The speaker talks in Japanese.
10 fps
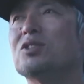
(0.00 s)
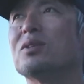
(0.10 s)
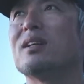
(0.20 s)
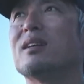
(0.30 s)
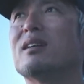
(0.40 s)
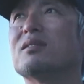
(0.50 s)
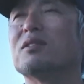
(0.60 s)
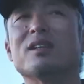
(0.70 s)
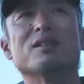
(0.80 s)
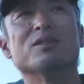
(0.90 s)
イショア
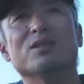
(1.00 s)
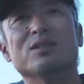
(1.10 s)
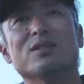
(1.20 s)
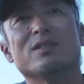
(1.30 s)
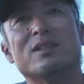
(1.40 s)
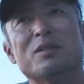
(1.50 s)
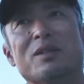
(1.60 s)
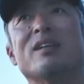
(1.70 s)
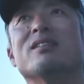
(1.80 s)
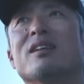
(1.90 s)
のエギングっていう
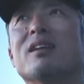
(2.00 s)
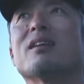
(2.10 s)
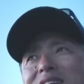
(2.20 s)
ラインでね